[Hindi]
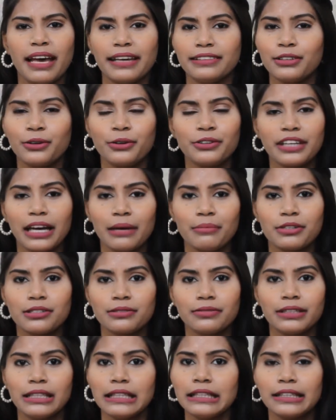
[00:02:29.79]
ऐसा कोई
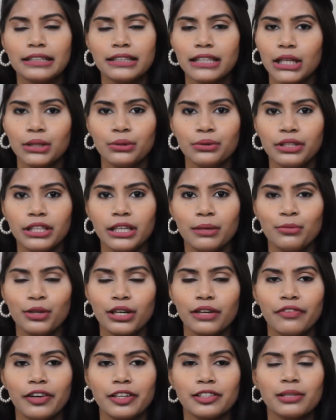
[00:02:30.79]
डैमेज दिखता तो नहीं हम
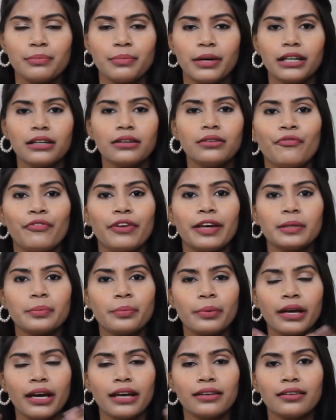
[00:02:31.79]
लोग के फेस से बट फेस
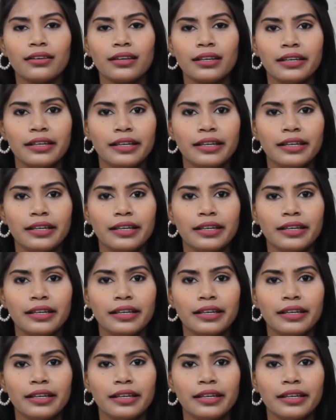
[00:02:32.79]
पे एज अ